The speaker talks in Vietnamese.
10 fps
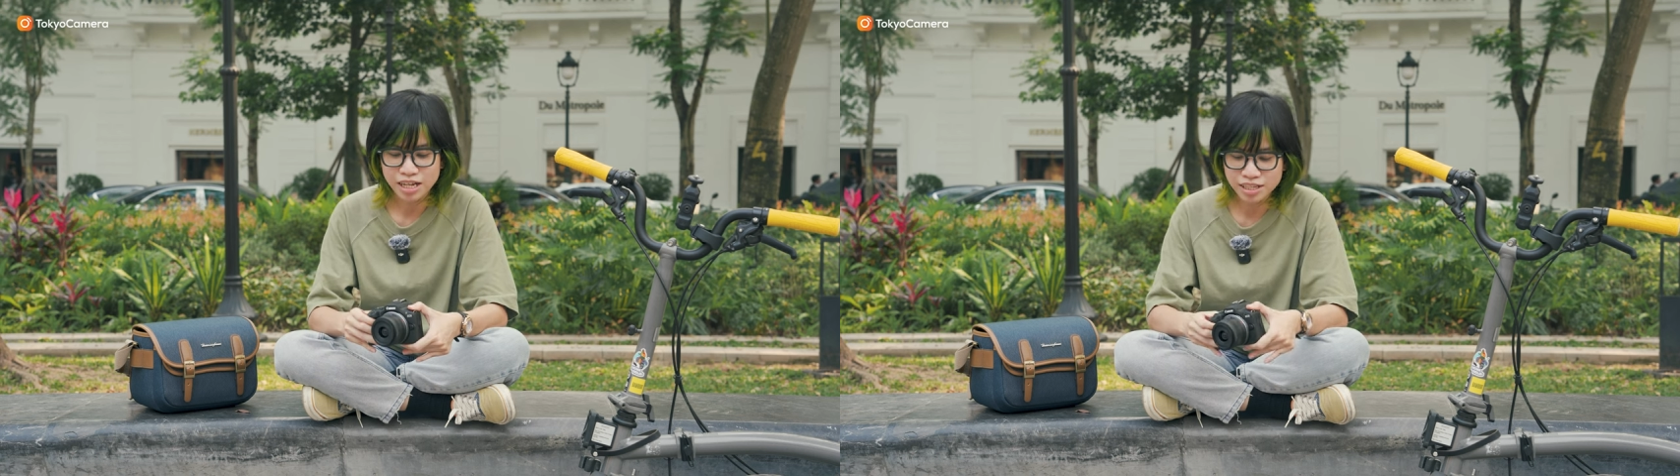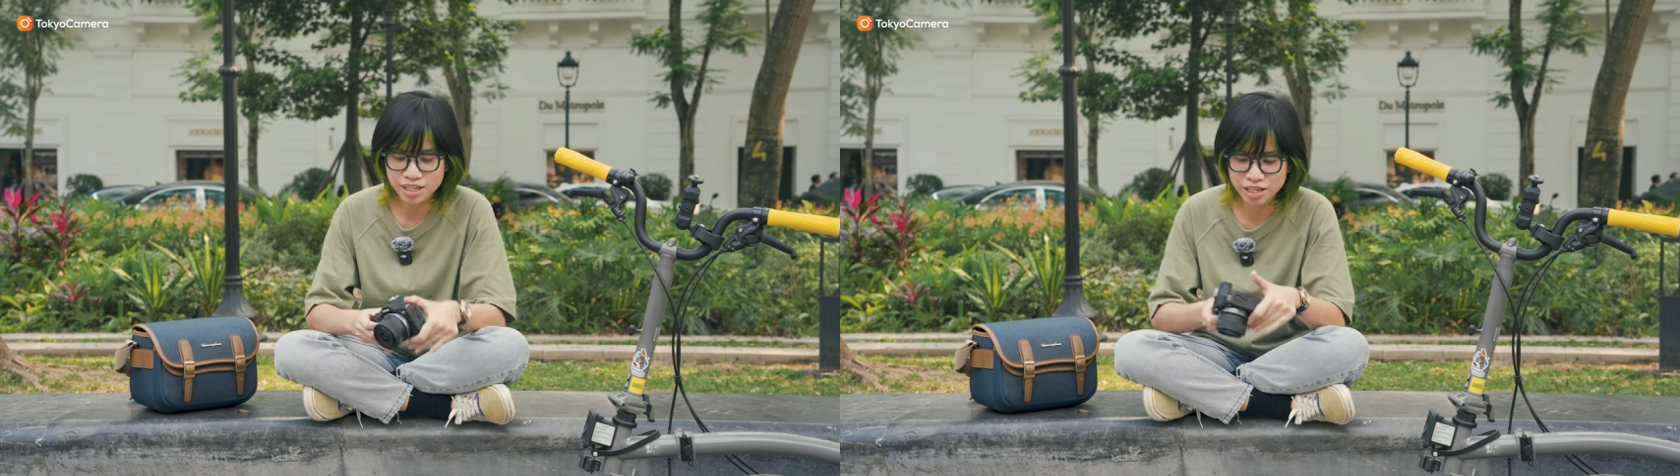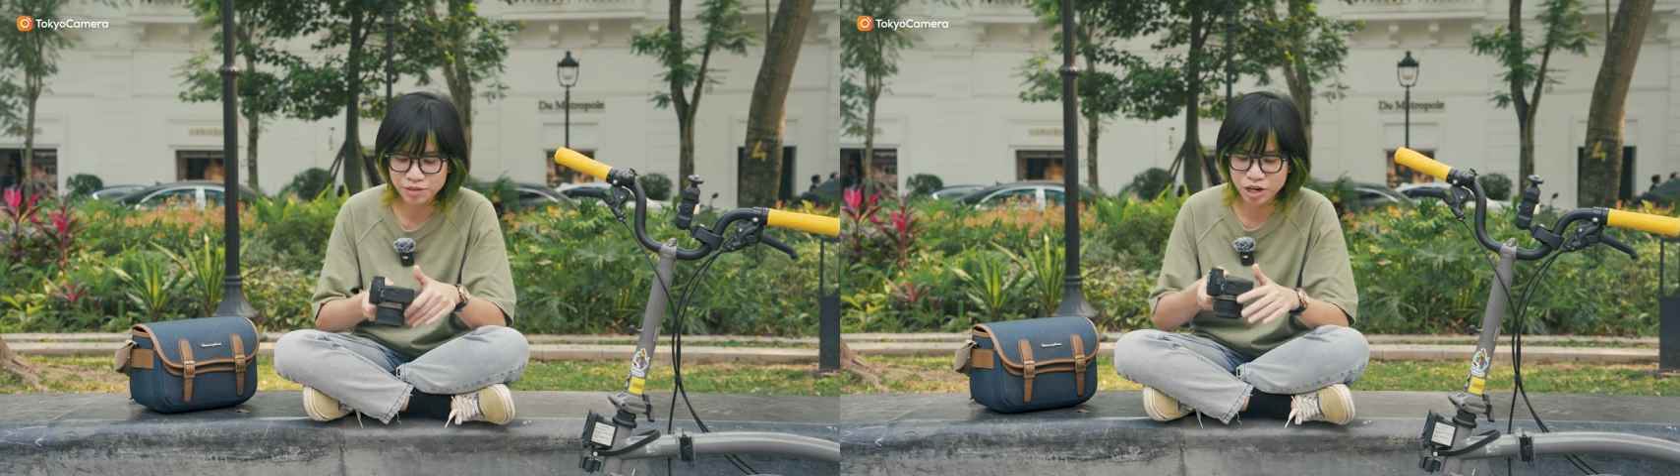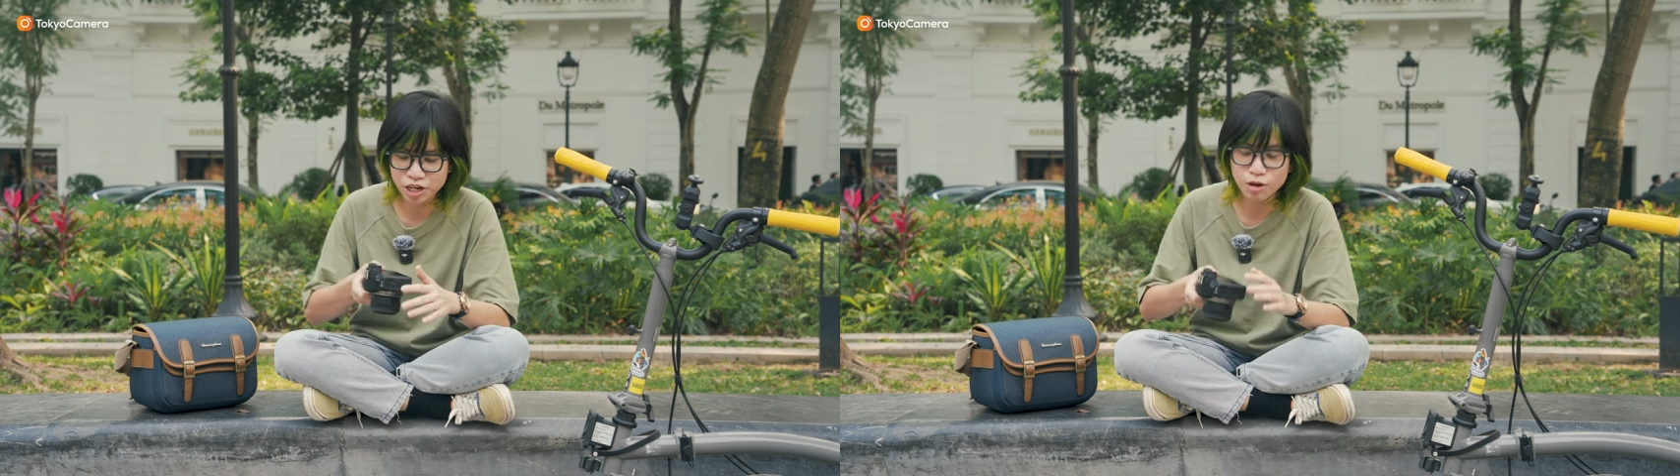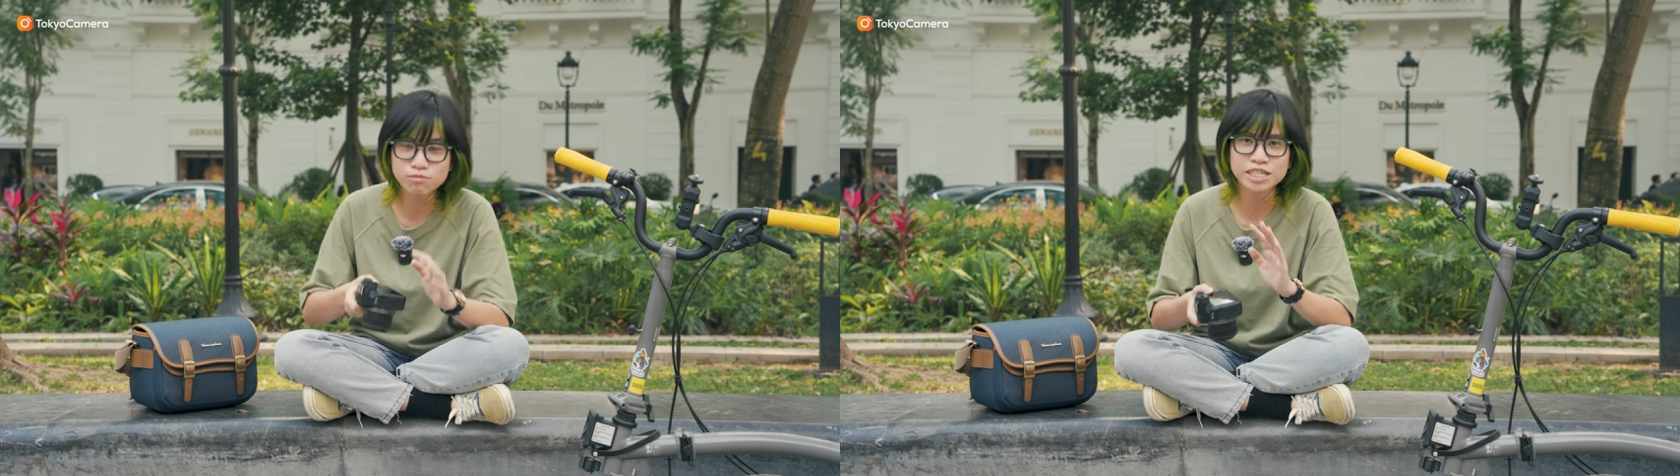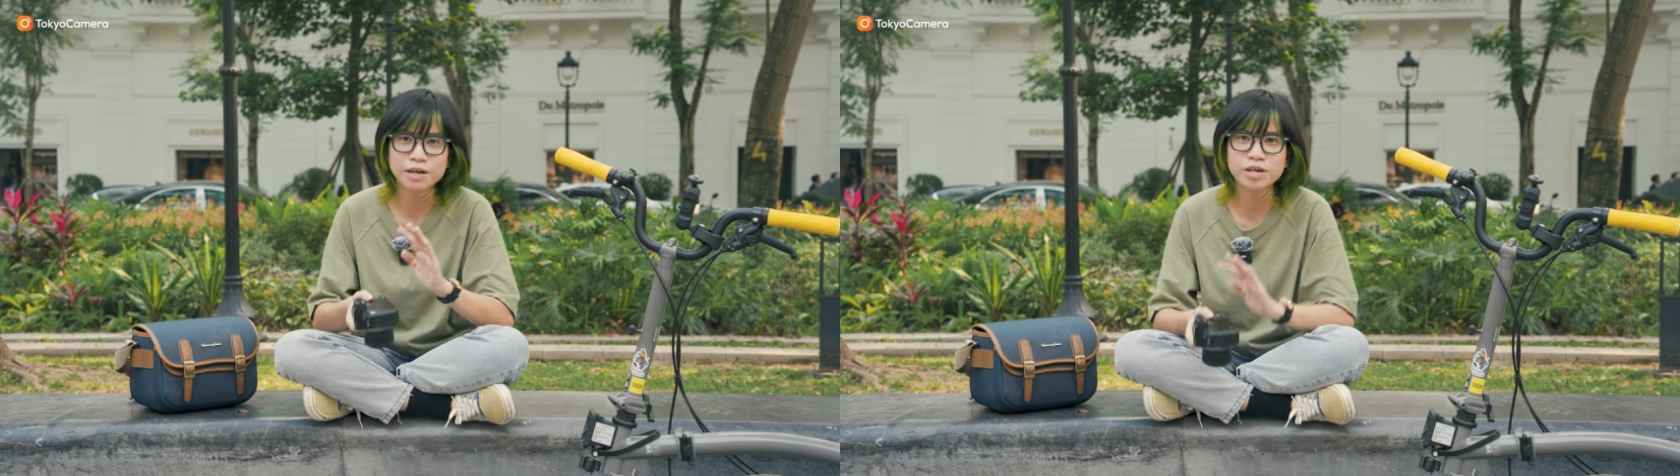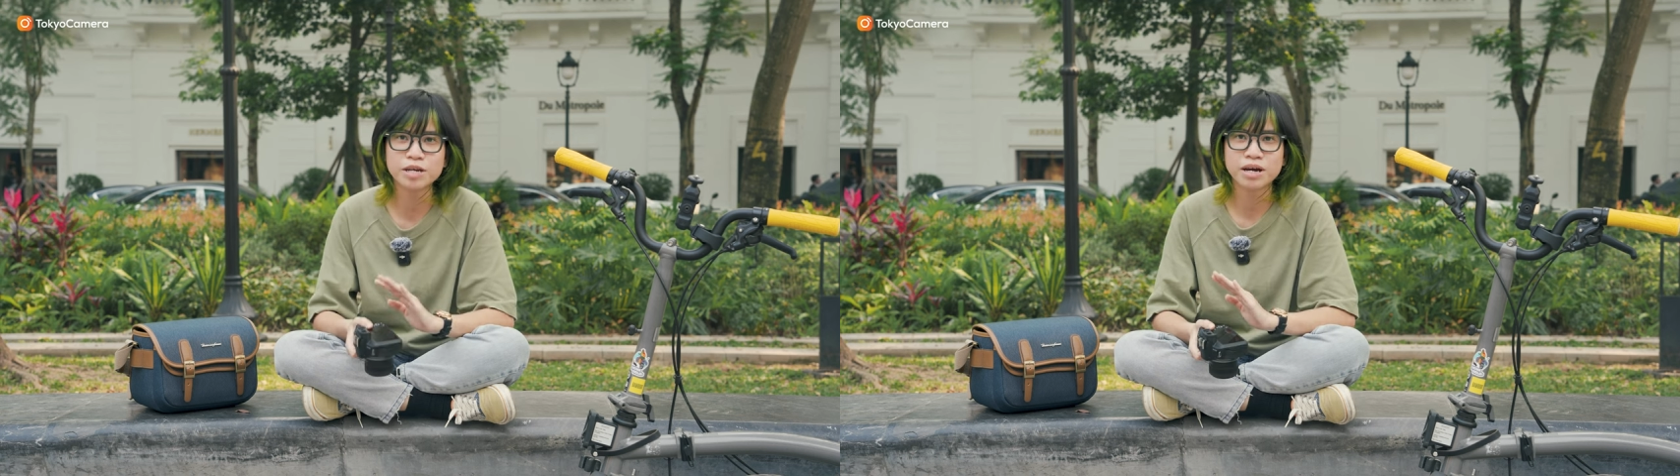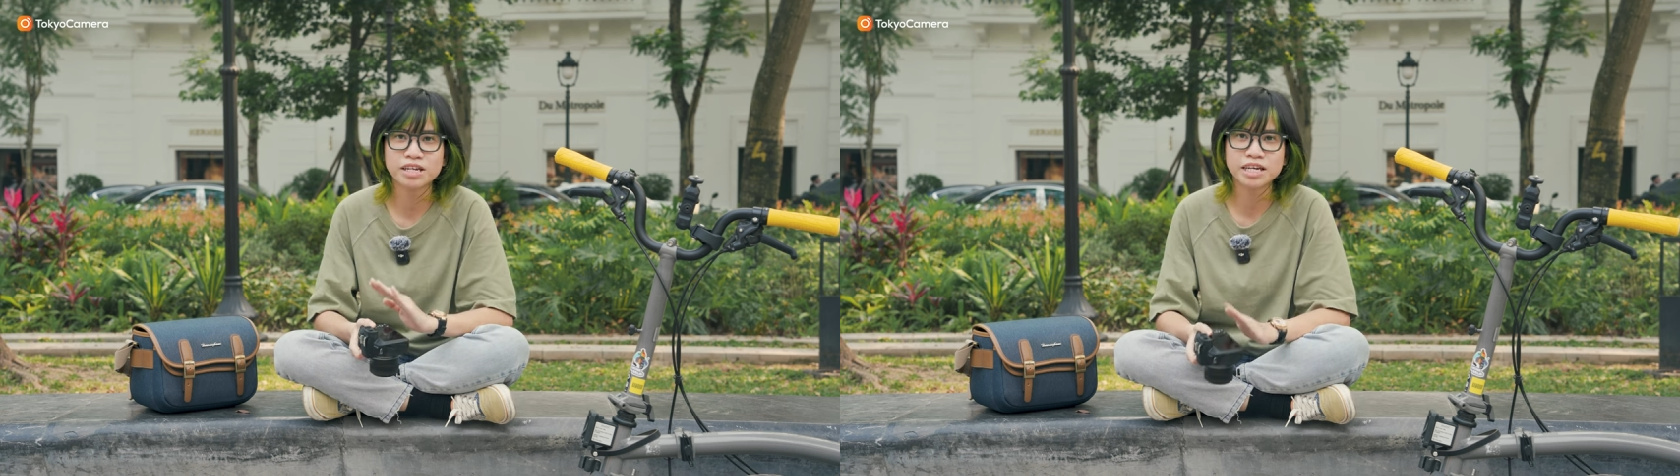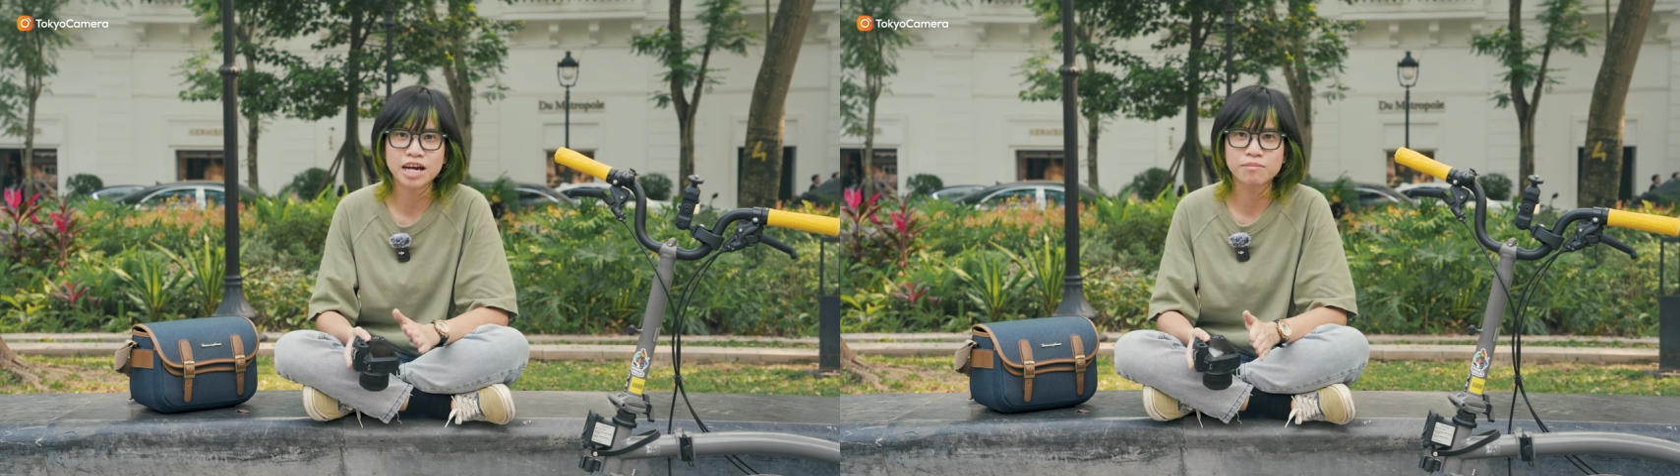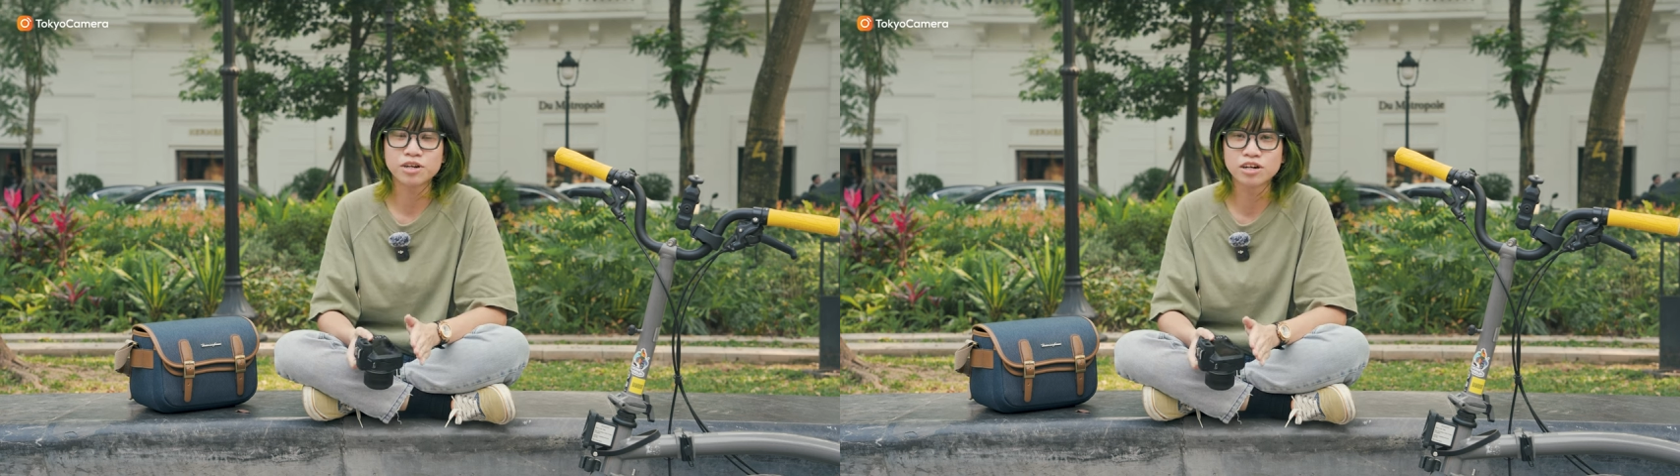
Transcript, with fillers: thì việc không trang bị màn hình cảm